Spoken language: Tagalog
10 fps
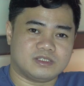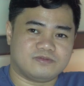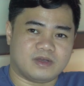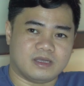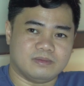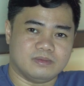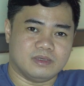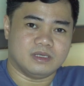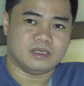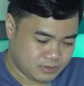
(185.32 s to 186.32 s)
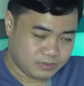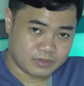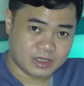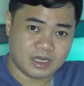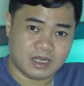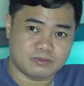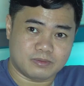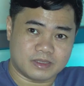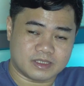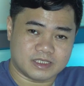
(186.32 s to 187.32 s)
is 5. Kailangan
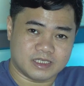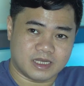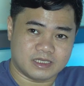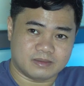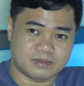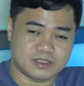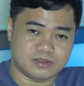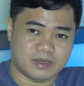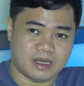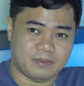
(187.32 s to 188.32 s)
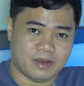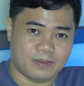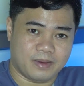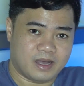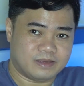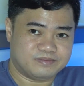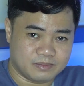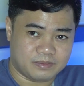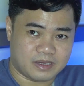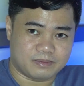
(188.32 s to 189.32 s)
mo pang tadyakan ng medyo mahaba-haba
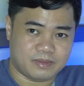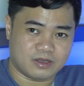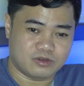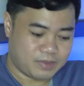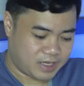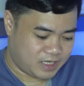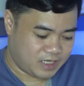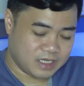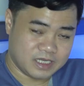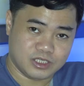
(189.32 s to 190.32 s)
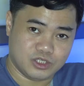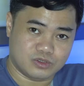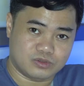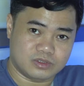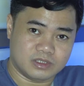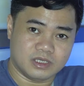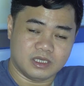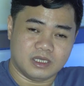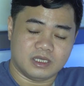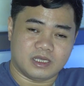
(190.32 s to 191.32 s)
bago mag-kick in yung
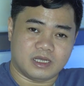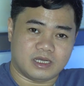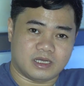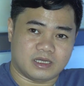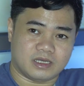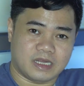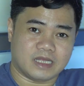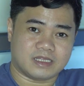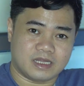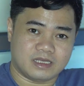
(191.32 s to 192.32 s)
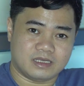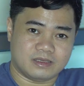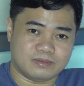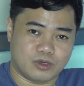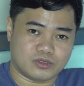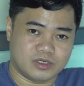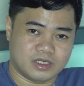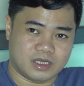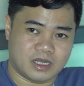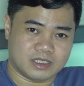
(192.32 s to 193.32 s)
uh, electric motor
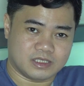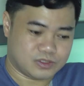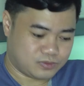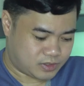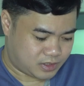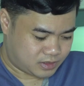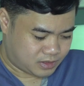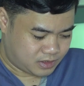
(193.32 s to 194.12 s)
ng ating scooter.